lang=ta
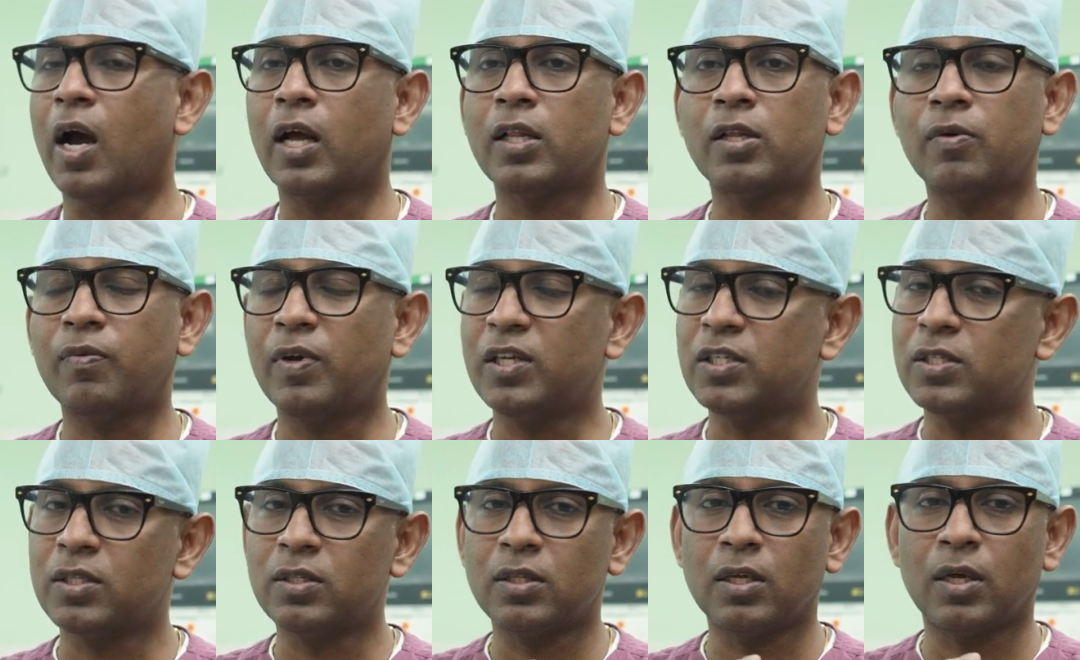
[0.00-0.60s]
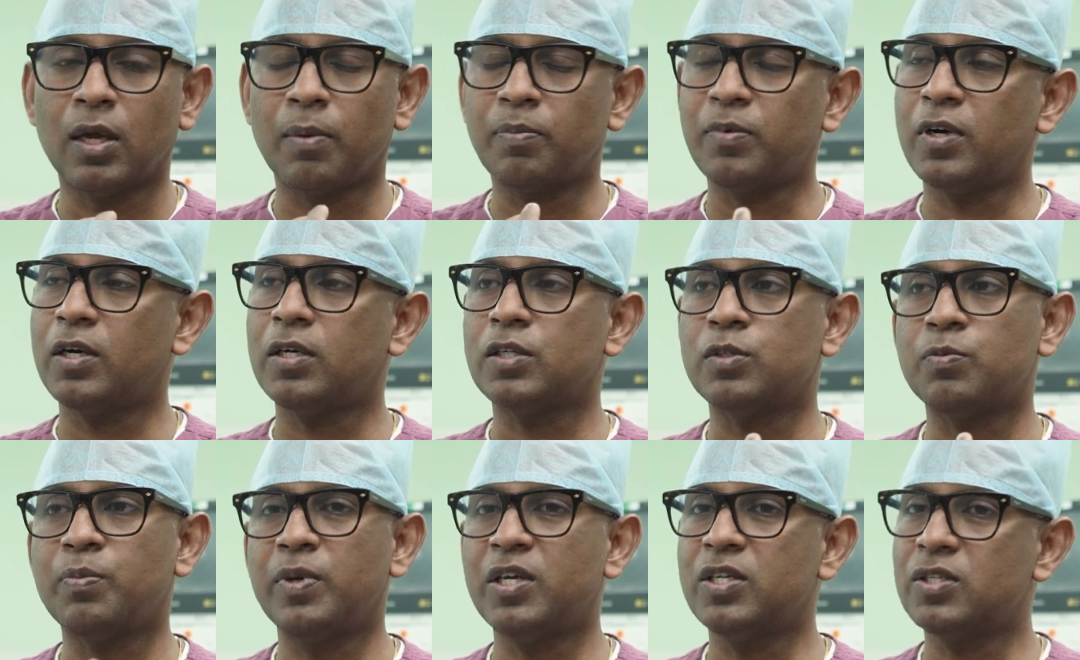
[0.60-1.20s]
அதர்வைஸ் இந்த
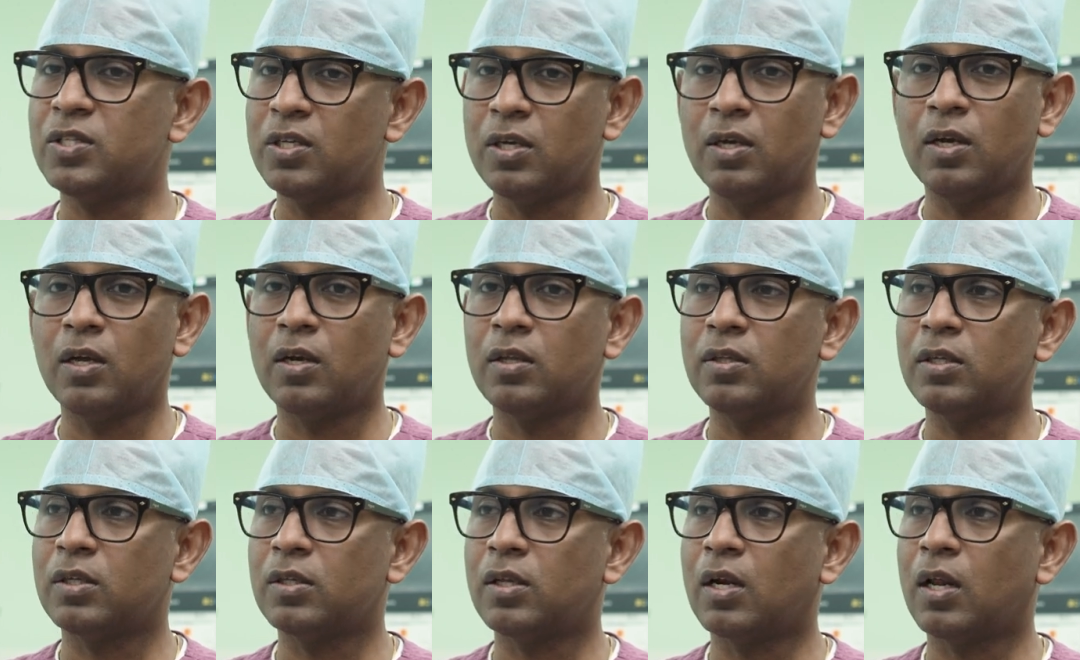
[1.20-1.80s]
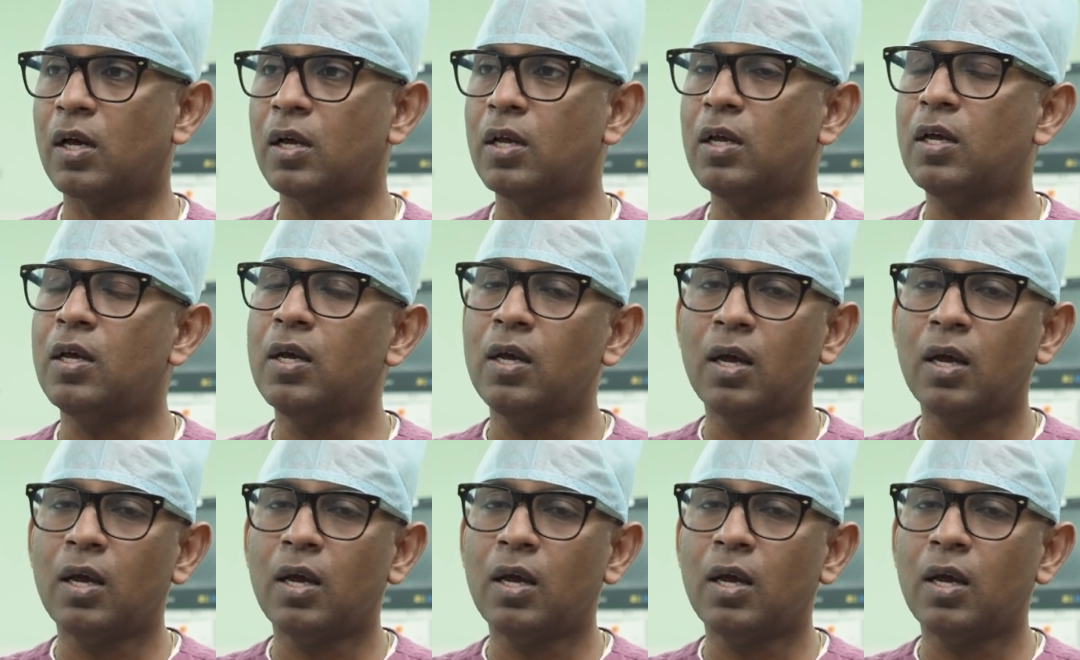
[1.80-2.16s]
ஹெப்டைட்டிஸ் பிசி இருந்ததுன்னா